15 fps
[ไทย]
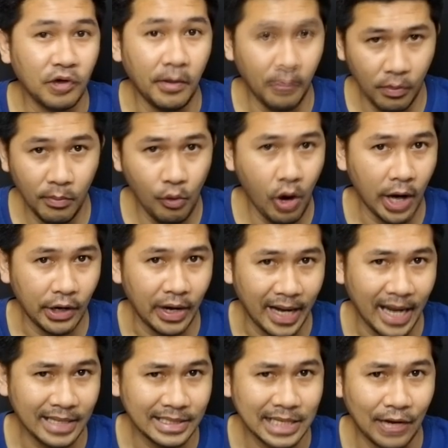ก็มั่วๆเล
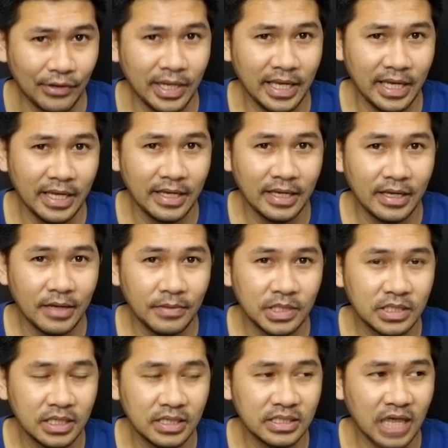ยนะเสาร์นี้
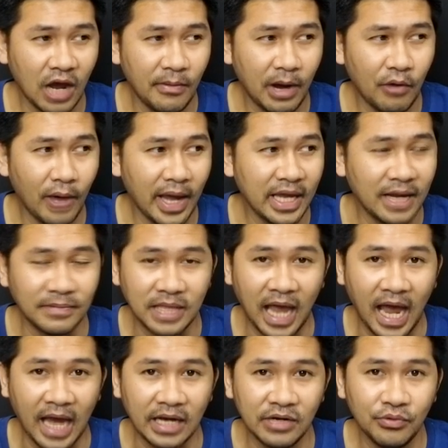ซึ่งจะามาไว้กับ
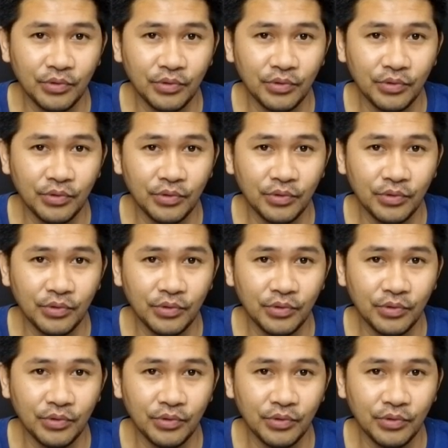ฐาน